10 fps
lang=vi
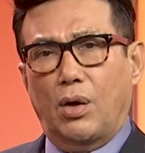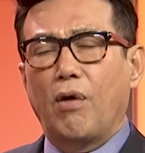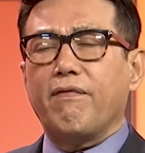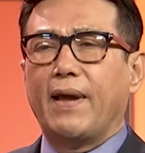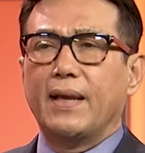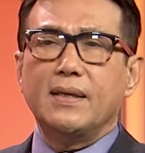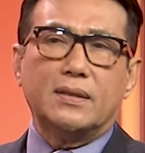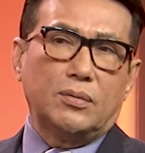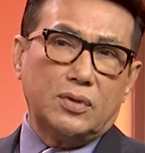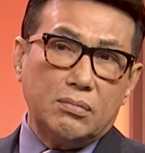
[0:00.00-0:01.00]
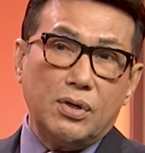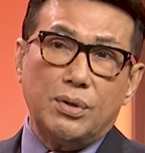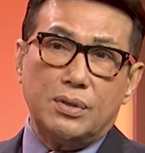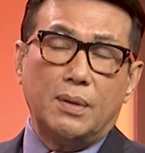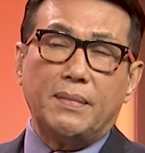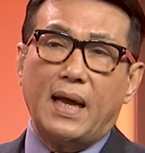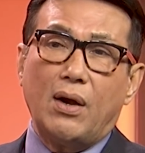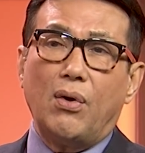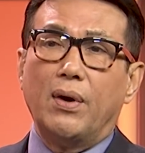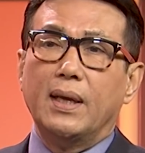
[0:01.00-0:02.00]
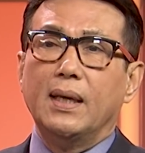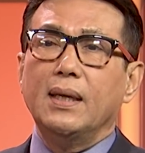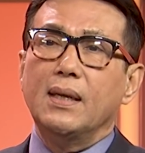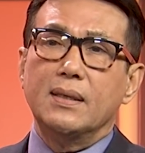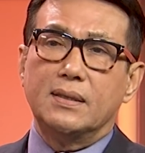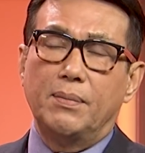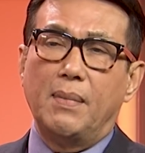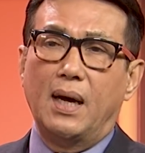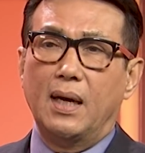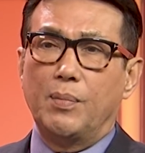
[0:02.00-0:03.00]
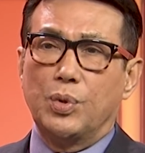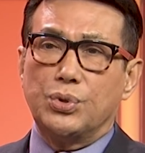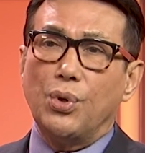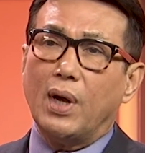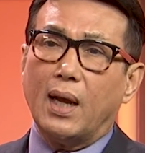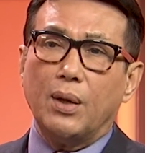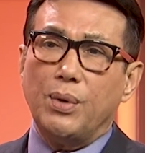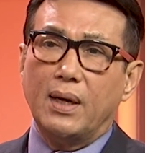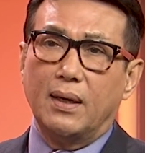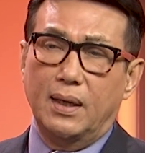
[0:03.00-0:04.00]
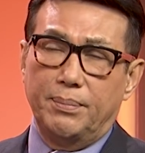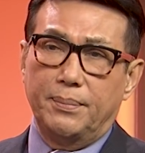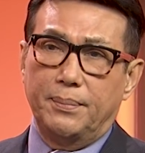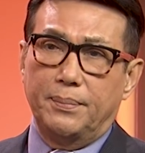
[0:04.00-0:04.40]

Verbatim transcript: có vẻ như tổng thống Donald Trump đang có cái ý định sẽ mở lại một số các cái doanh nghiệp